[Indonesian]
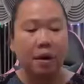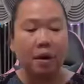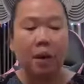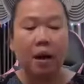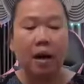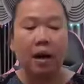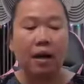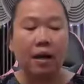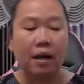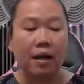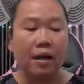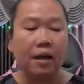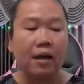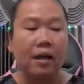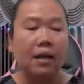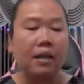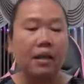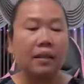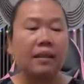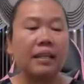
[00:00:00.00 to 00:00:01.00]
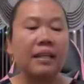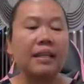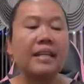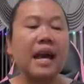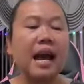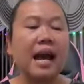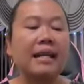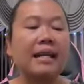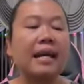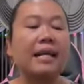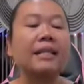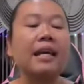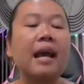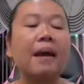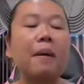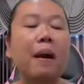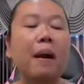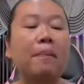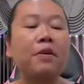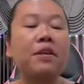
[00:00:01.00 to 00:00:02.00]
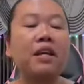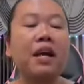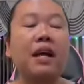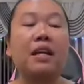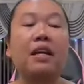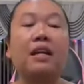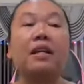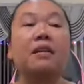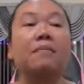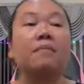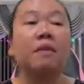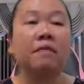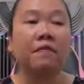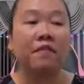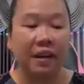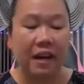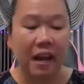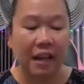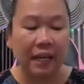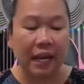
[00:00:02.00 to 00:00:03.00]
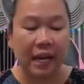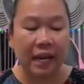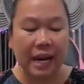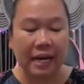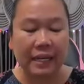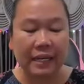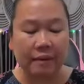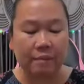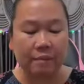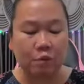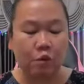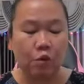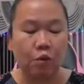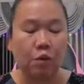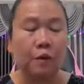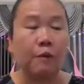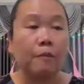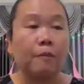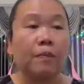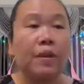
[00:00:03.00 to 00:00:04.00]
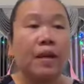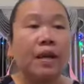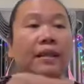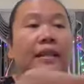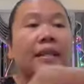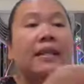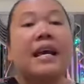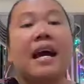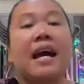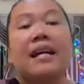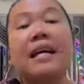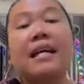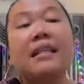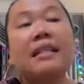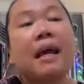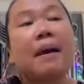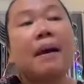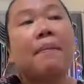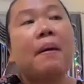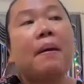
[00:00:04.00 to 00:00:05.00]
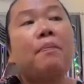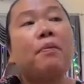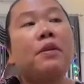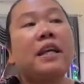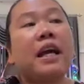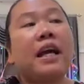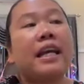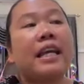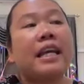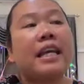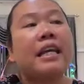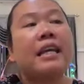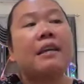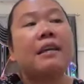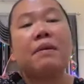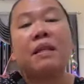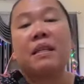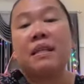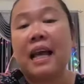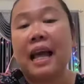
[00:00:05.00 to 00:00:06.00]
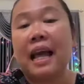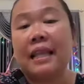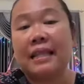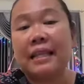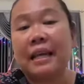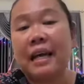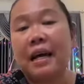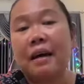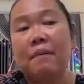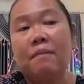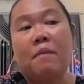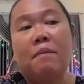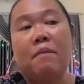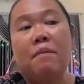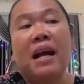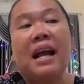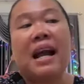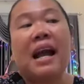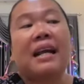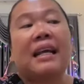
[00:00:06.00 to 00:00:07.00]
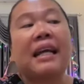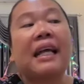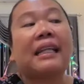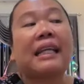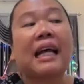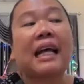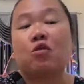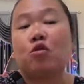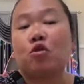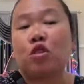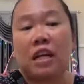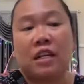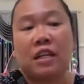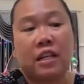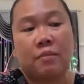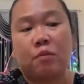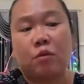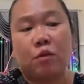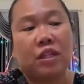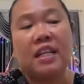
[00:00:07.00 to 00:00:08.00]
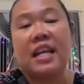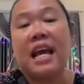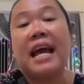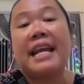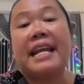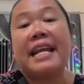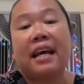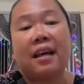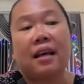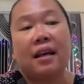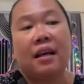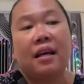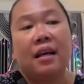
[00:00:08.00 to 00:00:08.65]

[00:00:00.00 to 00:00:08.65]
bahwa tidak ada siapapun yang ingin memviralkan adikmu, tidak ada siapapun yang ingin menyat, uh, mengangkat kasus adikmu, tidak ada.